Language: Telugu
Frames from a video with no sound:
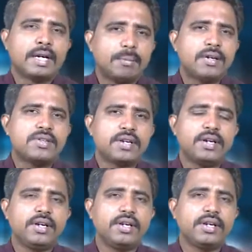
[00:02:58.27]

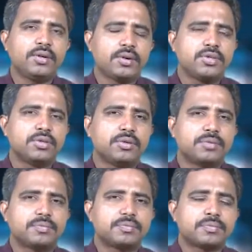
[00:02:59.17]
గమనించండి ఈరోజు
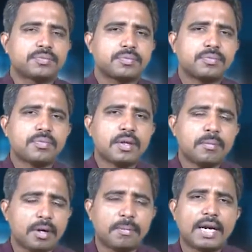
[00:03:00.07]
మనం